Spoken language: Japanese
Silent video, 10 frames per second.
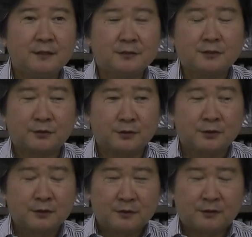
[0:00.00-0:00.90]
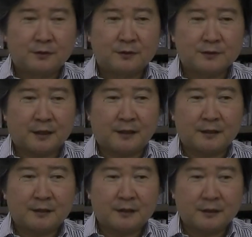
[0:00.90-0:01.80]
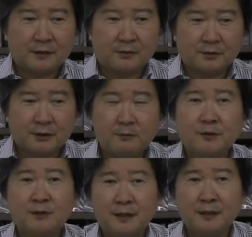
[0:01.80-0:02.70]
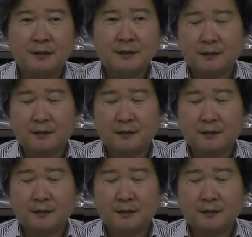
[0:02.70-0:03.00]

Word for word: 要するにそのおさあの気持ちね、